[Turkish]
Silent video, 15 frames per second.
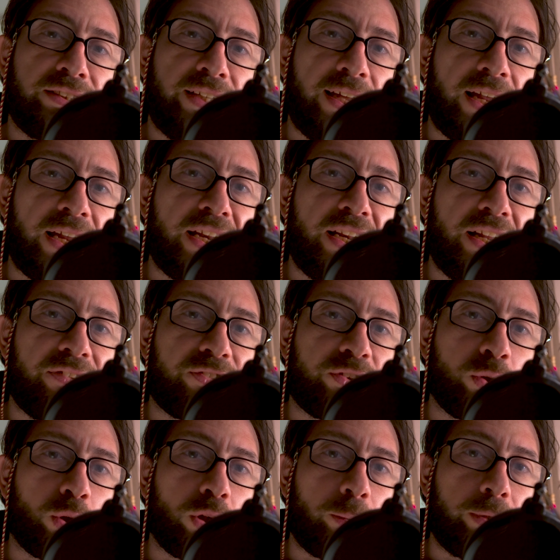Neler
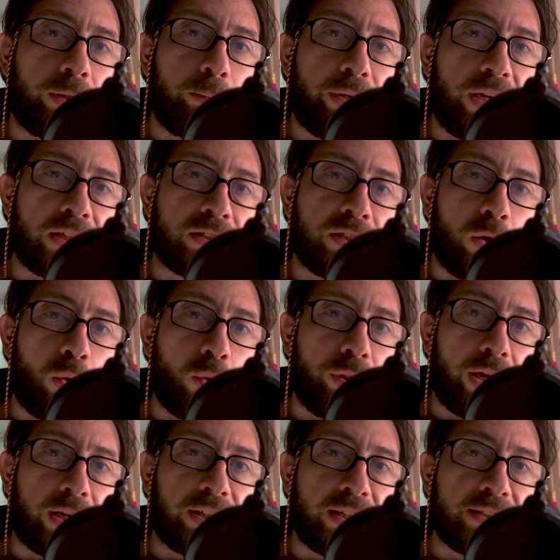NFT olabilir? Biraz da
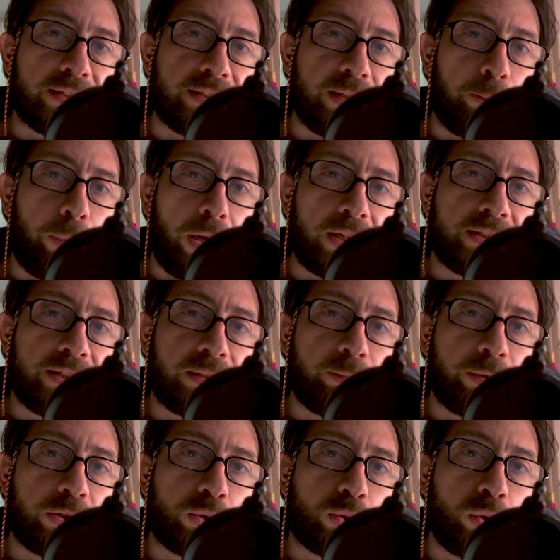onlardan size
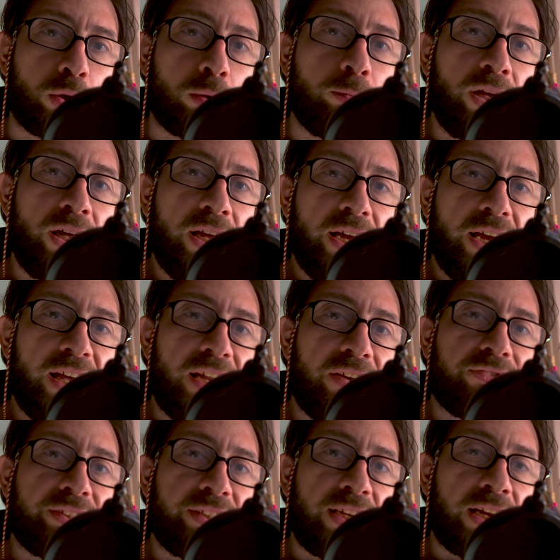bahsetmek istiyorum.
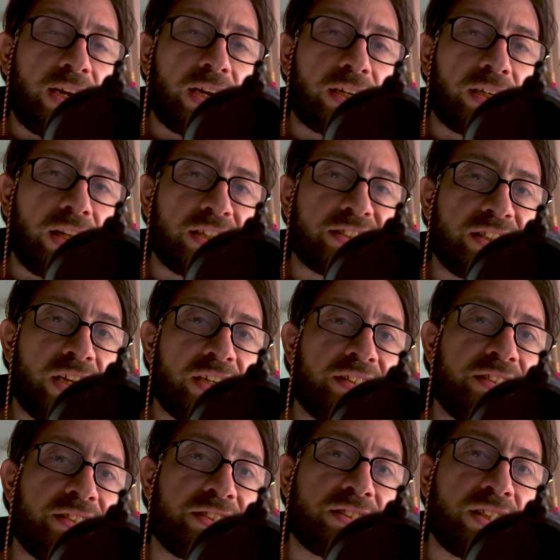NFT'ler arkadaşlar
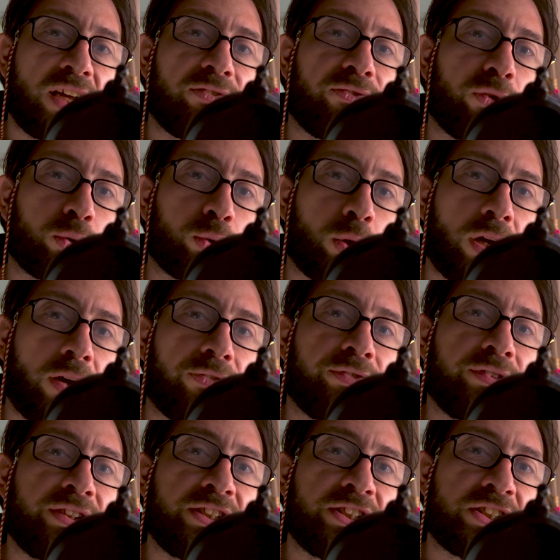dijital fotoğraf,
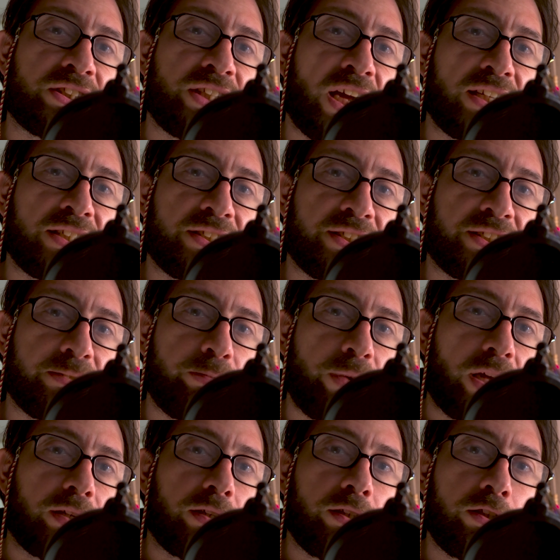dijital
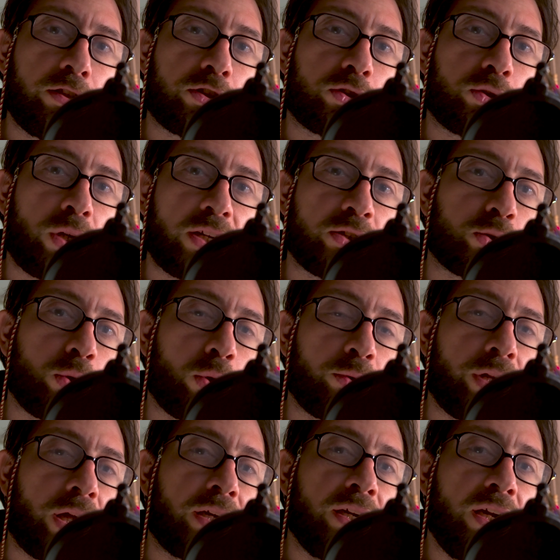çizimler,
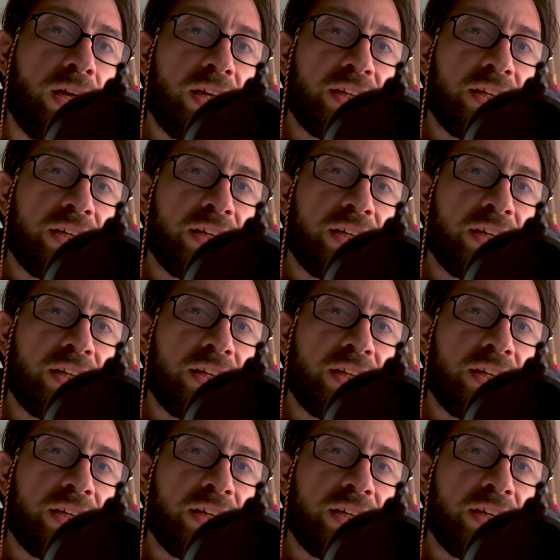illüstrasyonlar,